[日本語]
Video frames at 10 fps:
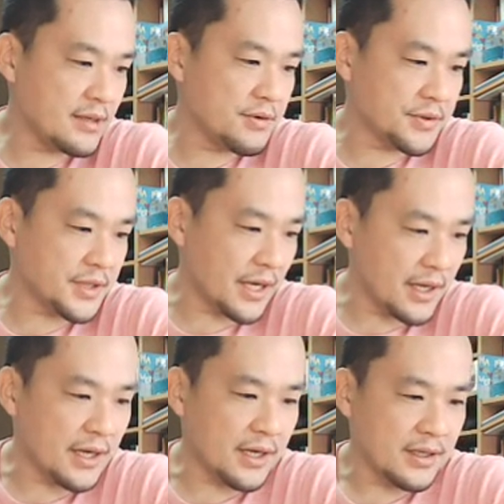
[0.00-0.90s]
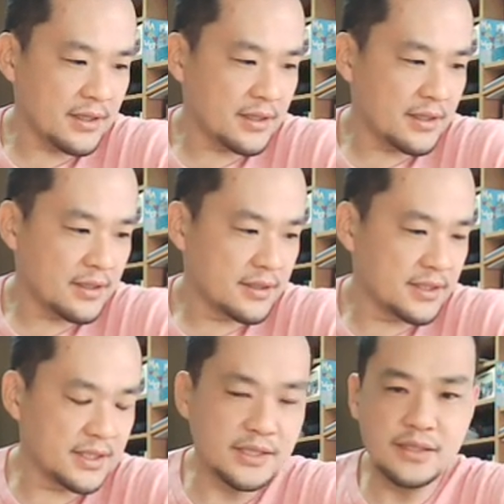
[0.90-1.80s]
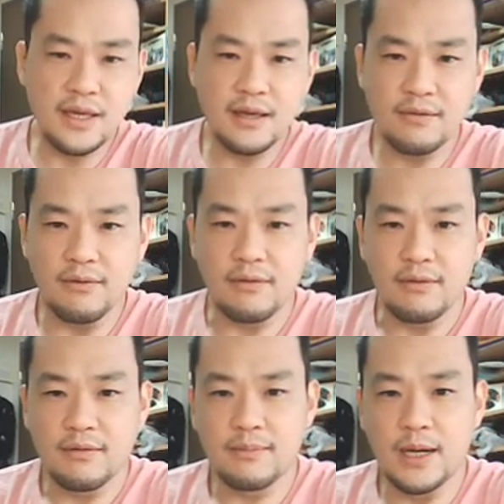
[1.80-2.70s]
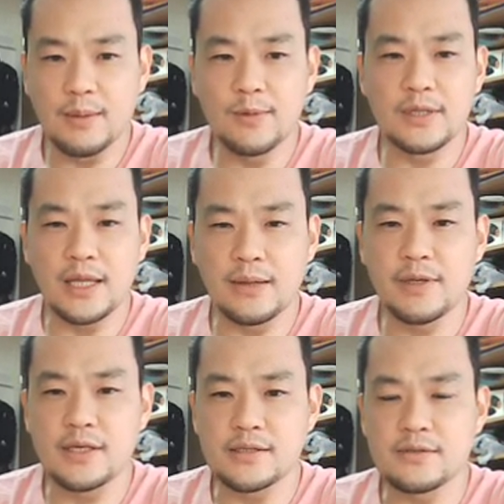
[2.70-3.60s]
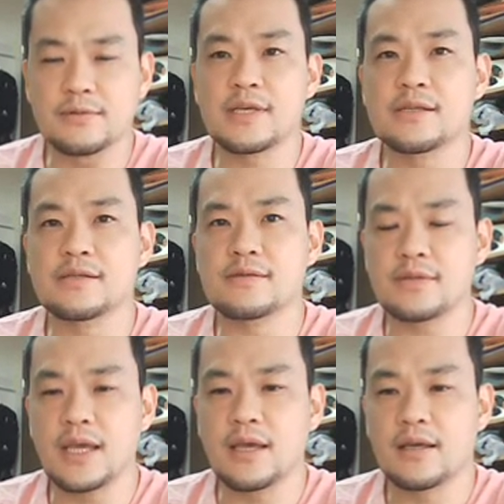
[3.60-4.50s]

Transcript: 力から人権を守るために存在するので、